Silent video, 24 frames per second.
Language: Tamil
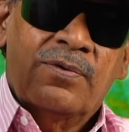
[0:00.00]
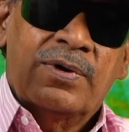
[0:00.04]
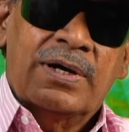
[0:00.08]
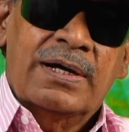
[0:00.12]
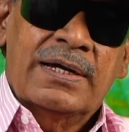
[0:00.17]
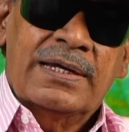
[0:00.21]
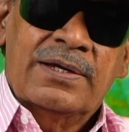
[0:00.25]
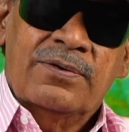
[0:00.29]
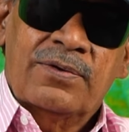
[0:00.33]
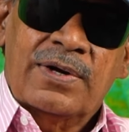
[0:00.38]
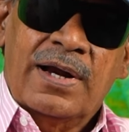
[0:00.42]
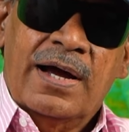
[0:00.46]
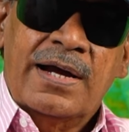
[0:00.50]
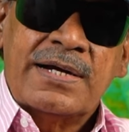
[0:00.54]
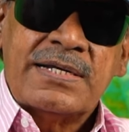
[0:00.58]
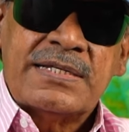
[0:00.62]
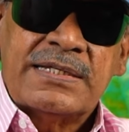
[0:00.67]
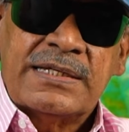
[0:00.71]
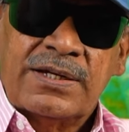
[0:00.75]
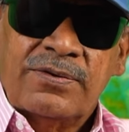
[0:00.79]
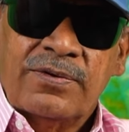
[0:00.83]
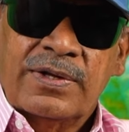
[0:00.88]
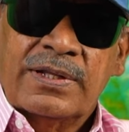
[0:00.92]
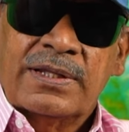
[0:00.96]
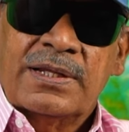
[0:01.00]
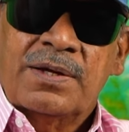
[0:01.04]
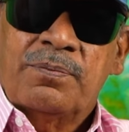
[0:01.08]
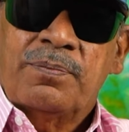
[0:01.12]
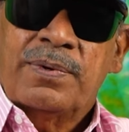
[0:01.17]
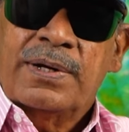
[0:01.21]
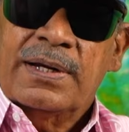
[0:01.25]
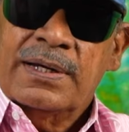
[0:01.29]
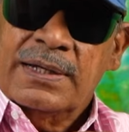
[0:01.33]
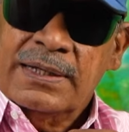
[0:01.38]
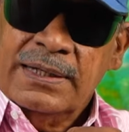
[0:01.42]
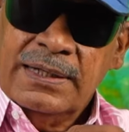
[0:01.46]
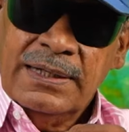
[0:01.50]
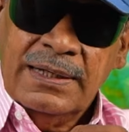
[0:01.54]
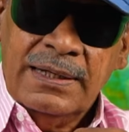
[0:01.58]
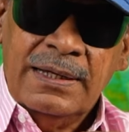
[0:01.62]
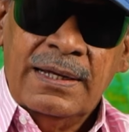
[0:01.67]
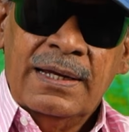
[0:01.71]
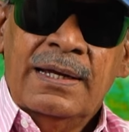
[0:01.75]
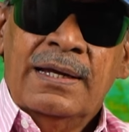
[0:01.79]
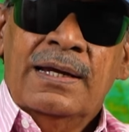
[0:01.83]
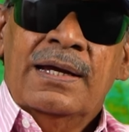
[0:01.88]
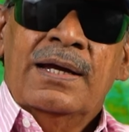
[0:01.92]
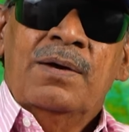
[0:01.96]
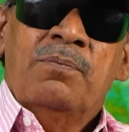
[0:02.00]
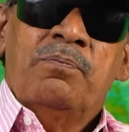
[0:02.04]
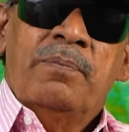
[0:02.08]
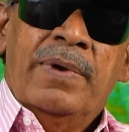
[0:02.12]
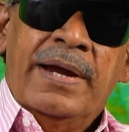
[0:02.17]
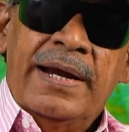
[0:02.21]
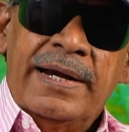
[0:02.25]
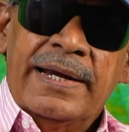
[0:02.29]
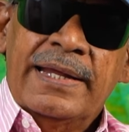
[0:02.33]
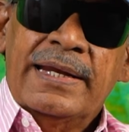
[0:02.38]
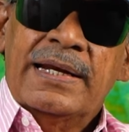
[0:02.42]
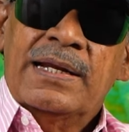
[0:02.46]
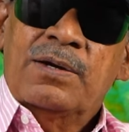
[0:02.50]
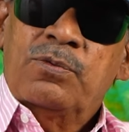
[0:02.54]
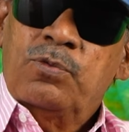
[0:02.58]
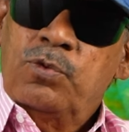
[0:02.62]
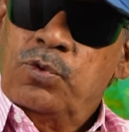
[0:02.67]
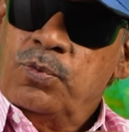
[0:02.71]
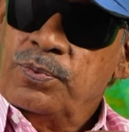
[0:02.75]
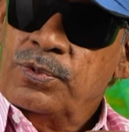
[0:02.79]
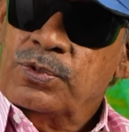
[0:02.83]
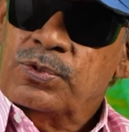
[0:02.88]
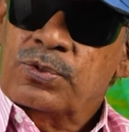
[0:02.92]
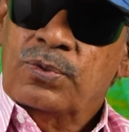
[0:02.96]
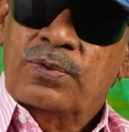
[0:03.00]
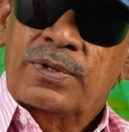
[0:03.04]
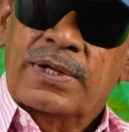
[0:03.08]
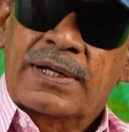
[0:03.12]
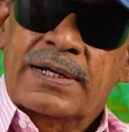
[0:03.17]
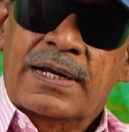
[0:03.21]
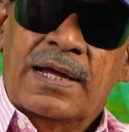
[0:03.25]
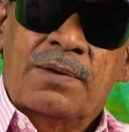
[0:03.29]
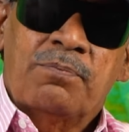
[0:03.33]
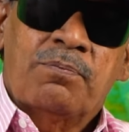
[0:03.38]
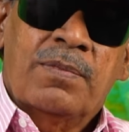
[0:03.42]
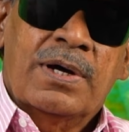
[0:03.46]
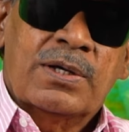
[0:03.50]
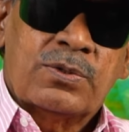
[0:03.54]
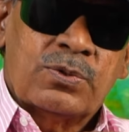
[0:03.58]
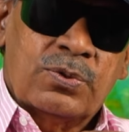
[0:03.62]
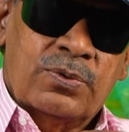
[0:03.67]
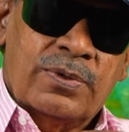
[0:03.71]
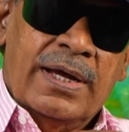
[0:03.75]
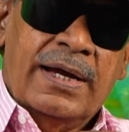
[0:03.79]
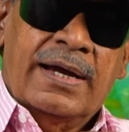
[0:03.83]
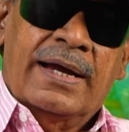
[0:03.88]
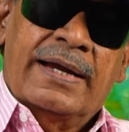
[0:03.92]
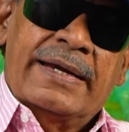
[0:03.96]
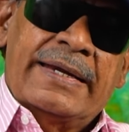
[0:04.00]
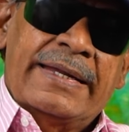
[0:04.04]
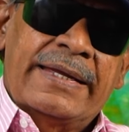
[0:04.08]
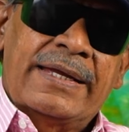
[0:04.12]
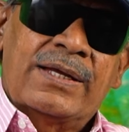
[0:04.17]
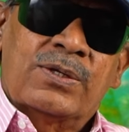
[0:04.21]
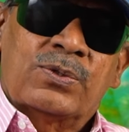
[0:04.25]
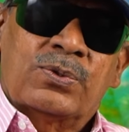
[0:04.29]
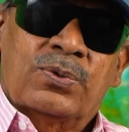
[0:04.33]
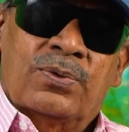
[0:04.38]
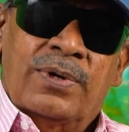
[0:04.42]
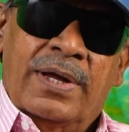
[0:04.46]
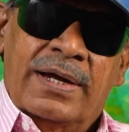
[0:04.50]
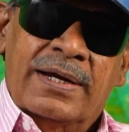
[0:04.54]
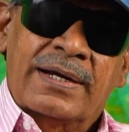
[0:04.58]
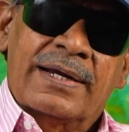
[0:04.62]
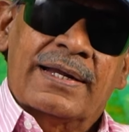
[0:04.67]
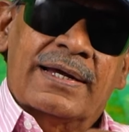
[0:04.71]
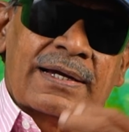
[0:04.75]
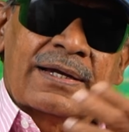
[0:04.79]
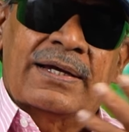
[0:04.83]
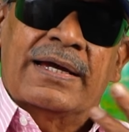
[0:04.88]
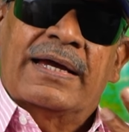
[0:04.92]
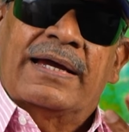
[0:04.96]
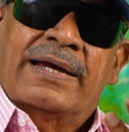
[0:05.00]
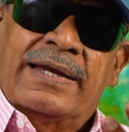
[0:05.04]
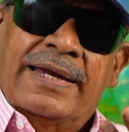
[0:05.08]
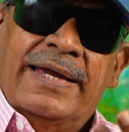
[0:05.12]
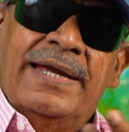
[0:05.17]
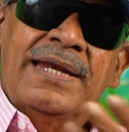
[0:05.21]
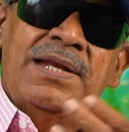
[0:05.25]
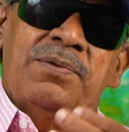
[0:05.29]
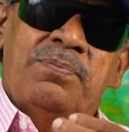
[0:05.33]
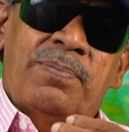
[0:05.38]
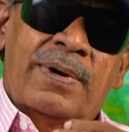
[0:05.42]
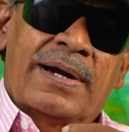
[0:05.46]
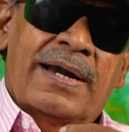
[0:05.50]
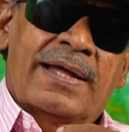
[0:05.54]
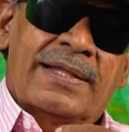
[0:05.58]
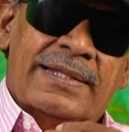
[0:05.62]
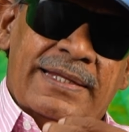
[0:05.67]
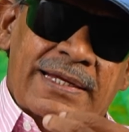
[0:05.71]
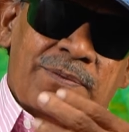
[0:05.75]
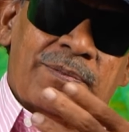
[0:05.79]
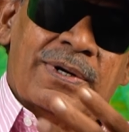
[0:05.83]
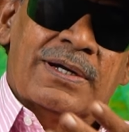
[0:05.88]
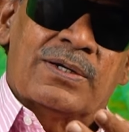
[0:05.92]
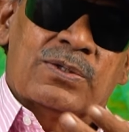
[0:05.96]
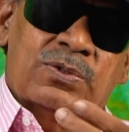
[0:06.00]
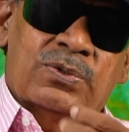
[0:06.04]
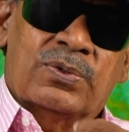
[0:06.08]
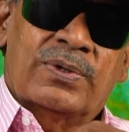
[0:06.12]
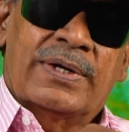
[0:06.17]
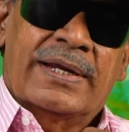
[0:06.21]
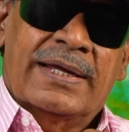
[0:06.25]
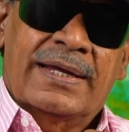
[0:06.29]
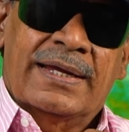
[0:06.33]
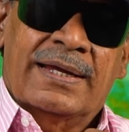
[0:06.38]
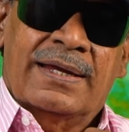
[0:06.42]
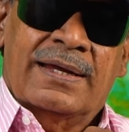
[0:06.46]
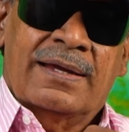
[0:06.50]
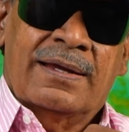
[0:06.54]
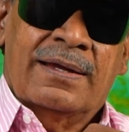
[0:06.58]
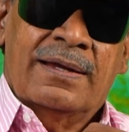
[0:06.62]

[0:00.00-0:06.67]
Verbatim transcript: அவங்க இவர் ஆட்சிக்கு வந்த பிறகு மேடையில் கூப்பிட்டு சொல்கிறார் அம்மா சொன்னாங்க அன்றைக்கே சொன்னாங்க நான் கேலி பண்ணாதீங்கம்மான்னு சொன்னேன்